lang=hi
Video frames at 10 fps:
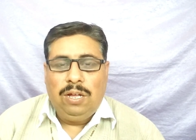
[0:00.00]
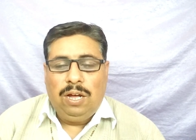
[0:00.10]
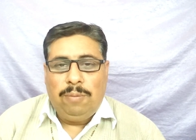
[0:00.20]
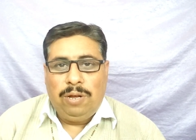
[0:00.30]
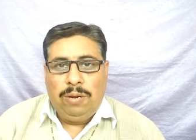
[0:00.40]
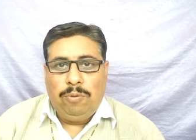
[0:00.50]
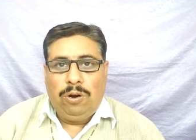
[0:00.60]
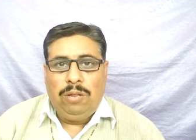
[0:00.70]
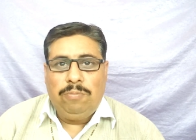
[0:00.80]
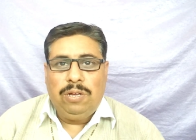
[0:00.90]
हमारी
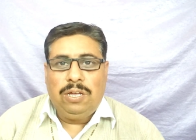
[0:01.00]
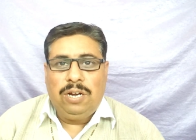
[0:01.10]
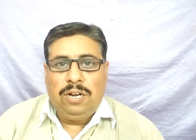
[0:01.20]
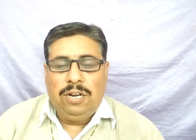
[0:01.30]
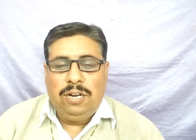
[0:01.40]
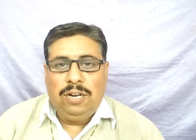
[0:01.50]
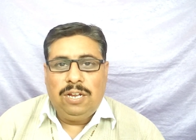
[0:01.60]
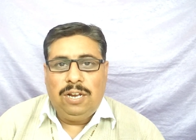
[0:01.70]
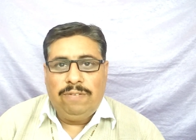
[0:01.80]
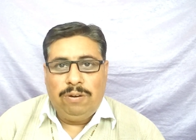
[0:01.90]
बॉडी में क्रिएटिनिन
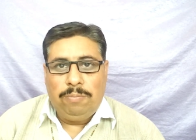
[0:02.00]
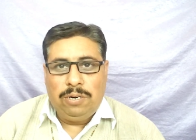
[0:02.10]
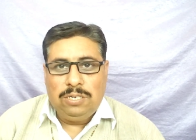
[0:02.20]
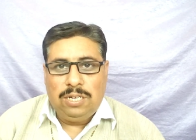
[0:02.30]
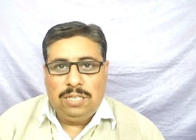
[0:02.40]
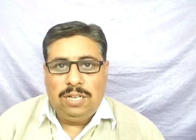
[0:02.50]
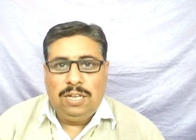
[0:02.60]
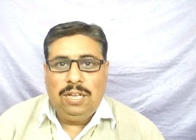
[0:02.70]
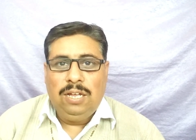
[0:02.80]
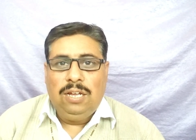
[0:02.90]
के लेवल बढ़ जाते
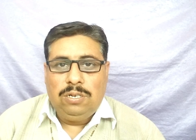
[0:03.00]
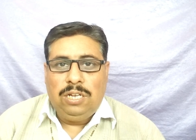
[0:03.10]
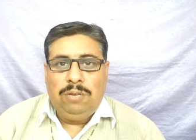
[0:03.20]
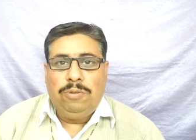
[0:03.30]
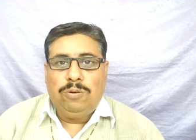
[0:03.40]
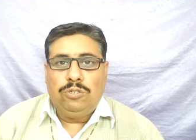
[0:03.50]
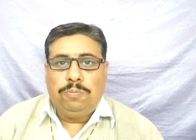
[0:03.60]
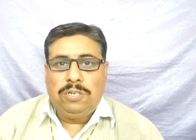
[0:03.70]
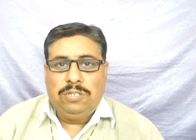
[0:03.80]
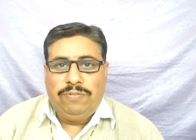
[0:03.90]
हैं इनमें कुछ
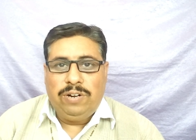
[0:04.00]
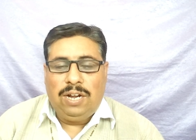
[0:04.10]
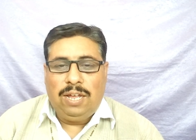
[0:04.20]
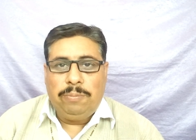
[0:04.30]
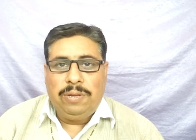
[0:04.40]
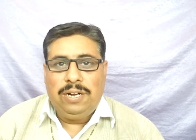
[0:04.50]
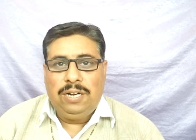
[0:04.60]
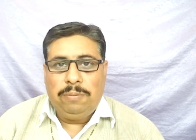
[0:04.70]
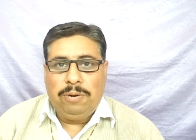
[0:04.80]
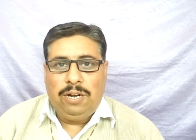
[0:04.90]
स्पेसिफिक टाइप के
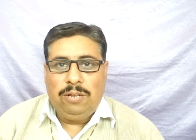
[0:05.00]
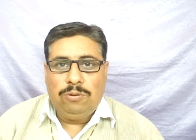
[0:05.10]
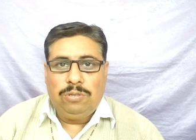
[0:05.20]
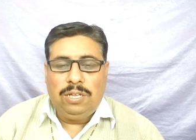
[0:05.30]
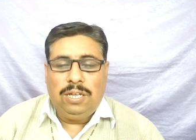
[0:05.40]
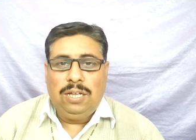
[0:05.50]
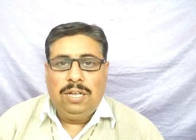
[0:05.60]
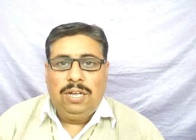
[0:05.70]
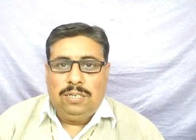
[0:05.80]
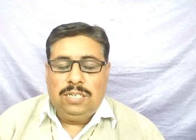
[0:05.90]
एंटीबायोटिक होते हैं
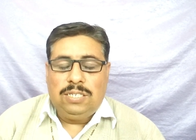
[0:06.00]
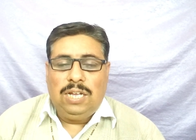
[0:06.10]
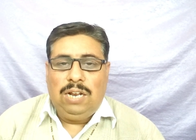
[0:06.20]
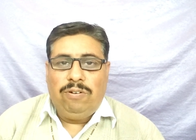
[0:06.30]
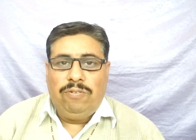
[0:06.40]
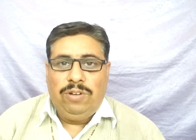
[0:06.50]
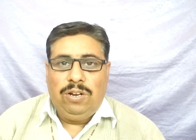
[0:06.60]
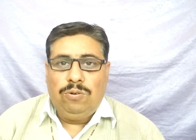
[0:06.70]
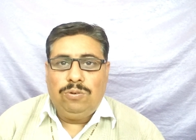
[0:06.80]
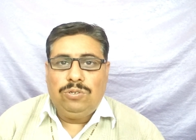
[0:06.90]
इसके अलावा वे
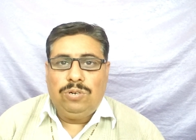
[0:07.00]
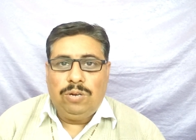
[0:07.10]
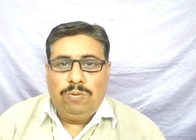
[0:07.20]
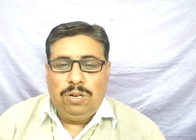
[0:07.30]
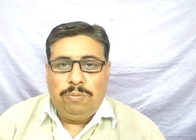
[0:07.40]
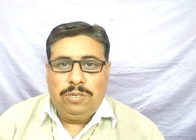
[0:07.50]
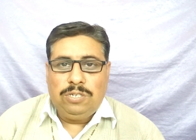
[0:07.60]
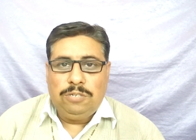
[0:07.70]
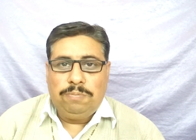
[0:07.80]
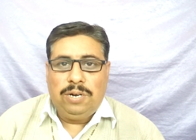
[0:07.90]
लोग जो रेगुलर
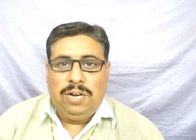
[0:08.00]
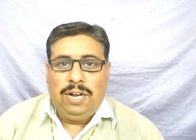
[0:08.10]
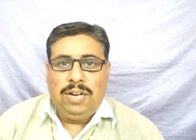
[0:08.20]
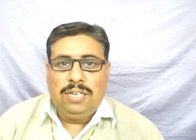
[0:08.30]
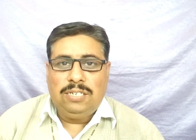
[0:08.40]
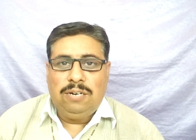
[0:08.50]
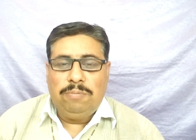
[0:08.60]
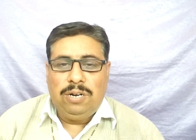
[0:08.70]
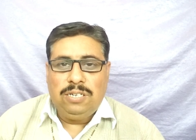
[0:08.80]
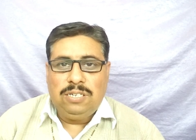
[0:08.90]
बेसिस पर एंटी एसिड
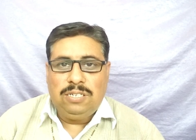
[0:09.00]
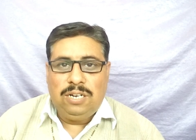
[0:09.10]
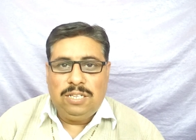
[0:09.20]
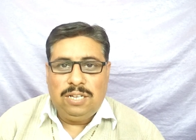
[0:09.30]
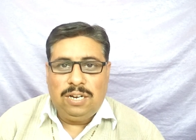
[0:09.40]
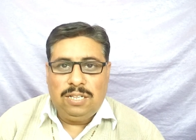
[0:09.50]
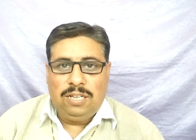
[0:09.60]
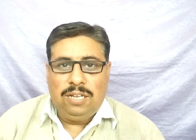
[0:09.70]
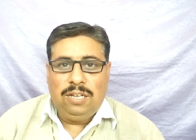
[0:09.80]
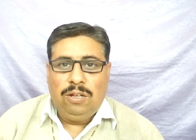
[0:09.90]
मेडिसिन लेते
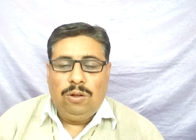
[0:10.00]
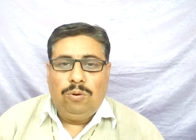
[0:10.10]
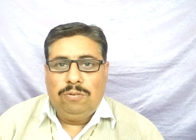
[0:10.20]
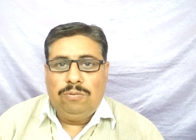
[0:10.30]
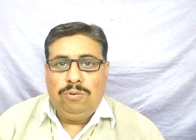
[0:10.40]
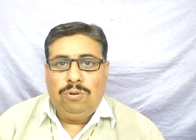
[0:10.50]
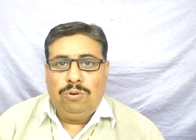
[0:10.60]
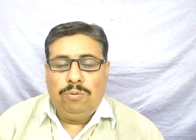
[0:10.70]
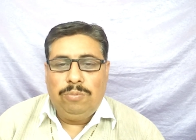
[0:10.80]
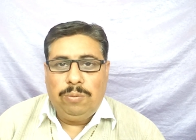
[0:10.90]
रहते हैं उन
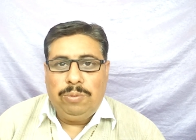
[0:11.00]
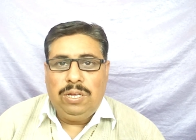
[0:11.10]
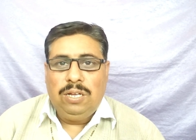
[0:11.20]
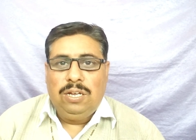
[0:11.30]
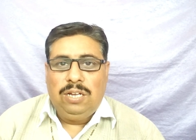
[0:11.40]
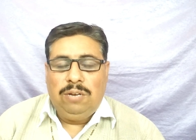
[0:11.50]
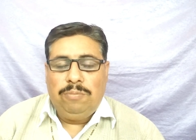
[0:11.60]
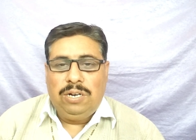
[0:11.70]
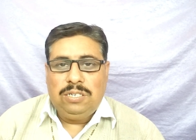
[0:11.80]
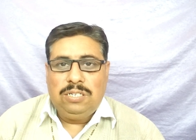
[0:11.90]
लोगों में भी इन
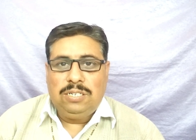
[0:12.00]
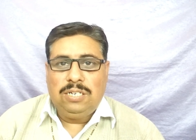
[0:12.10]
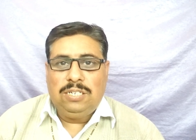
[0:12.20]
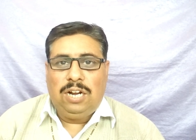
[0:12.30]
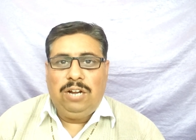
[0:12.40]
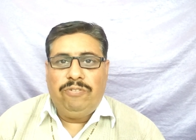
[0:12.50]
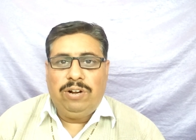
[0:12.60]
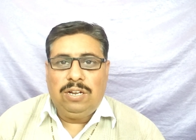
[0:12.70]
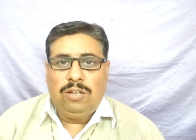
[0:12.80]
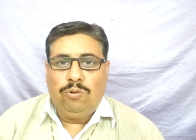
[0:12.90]
मेडिसिन के साइड
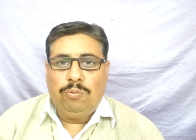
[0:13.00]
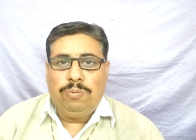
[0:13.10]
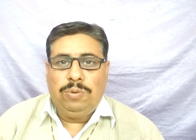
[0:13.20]
इफ़ेक्ट के रूप